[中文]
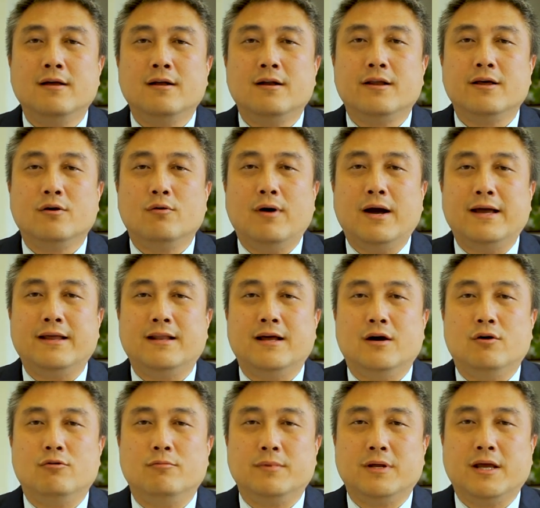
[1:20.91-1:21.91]
另外呢，
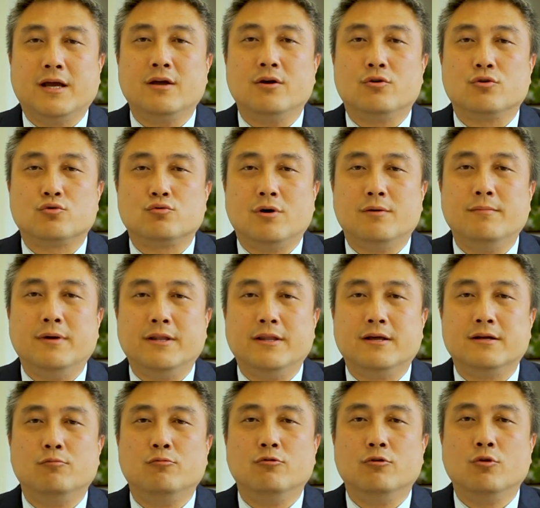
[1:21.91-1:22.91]
我们也有专门
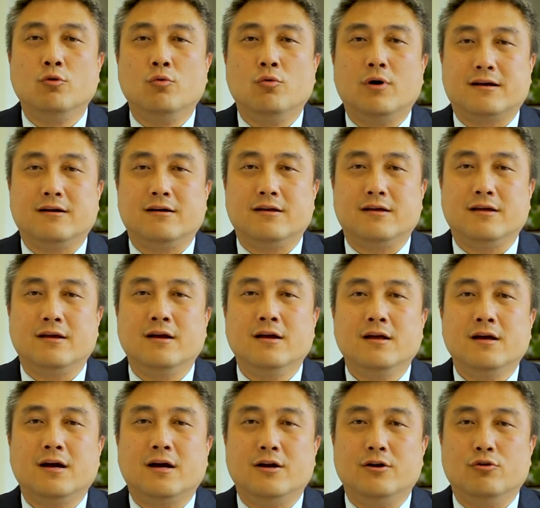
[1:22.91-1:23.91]
的目录，可以
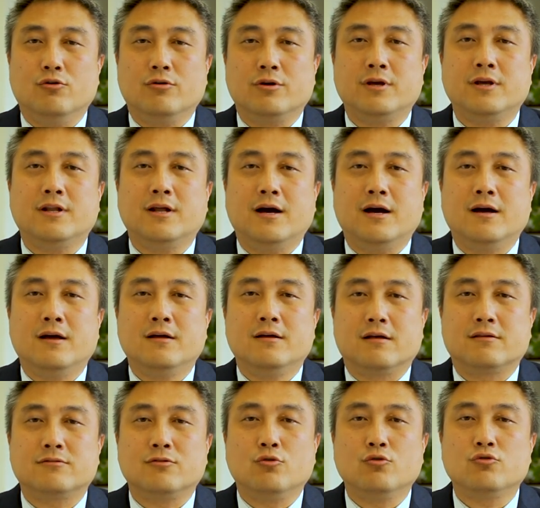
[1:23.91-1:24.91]
很容易的
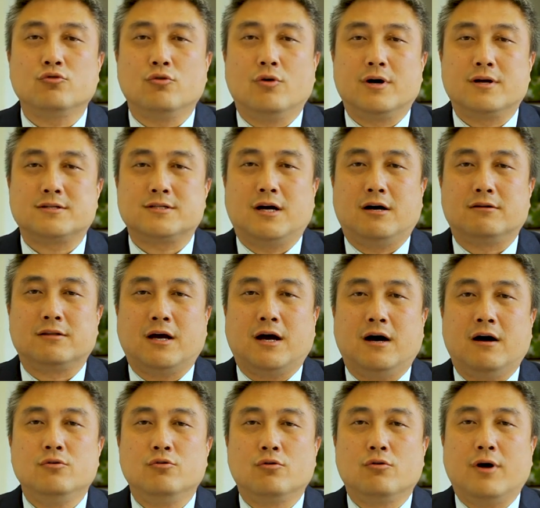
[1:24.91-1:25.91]
搜索找
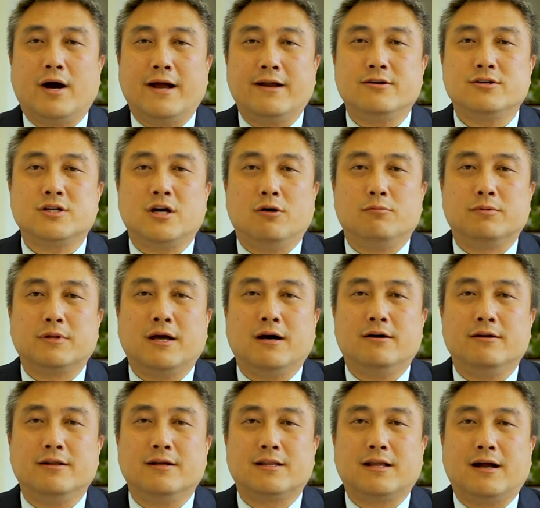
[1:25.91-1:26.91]
到。如果还是找不
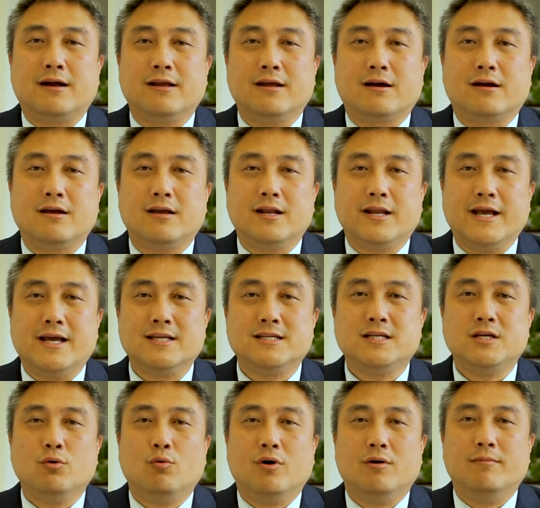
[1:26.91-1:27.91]
到呢，当然也可以联
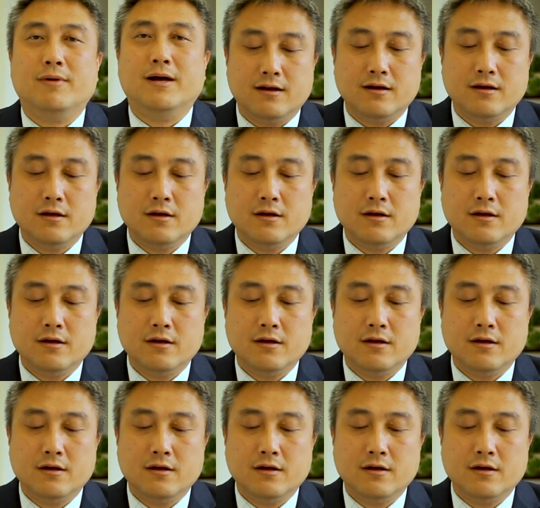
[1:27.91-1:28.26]
系我们。